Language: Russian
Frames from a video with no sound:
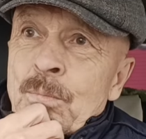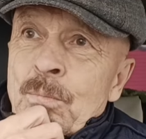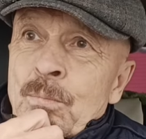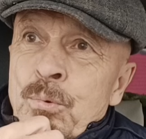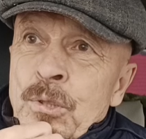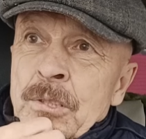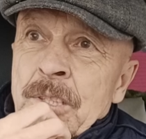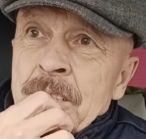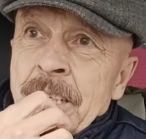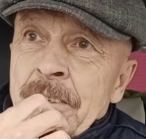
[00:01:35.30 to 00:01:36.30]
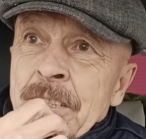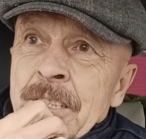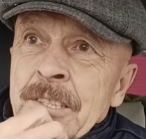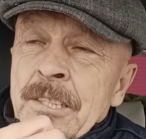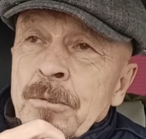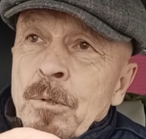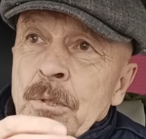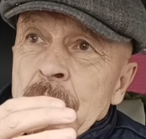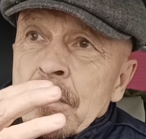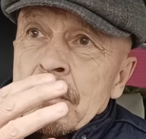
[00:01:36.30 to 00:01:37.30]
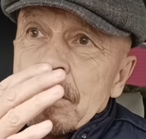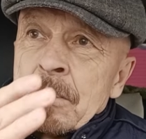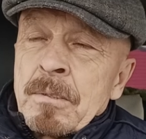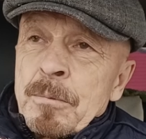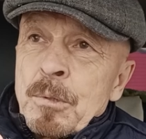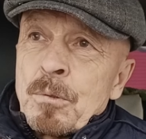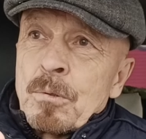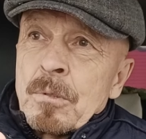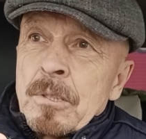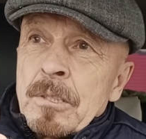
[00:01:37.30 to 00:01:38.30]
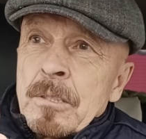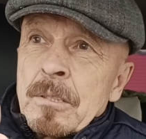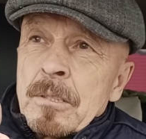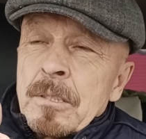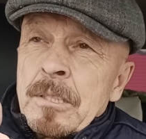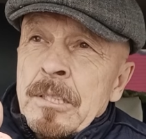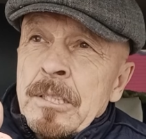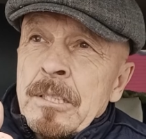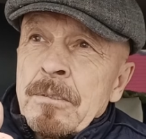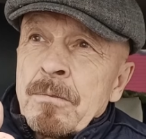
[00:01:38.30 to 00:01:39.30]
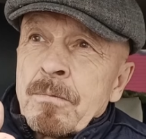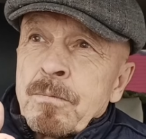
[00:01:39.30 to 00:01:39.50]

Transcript: будет составлен разговор с вами и, и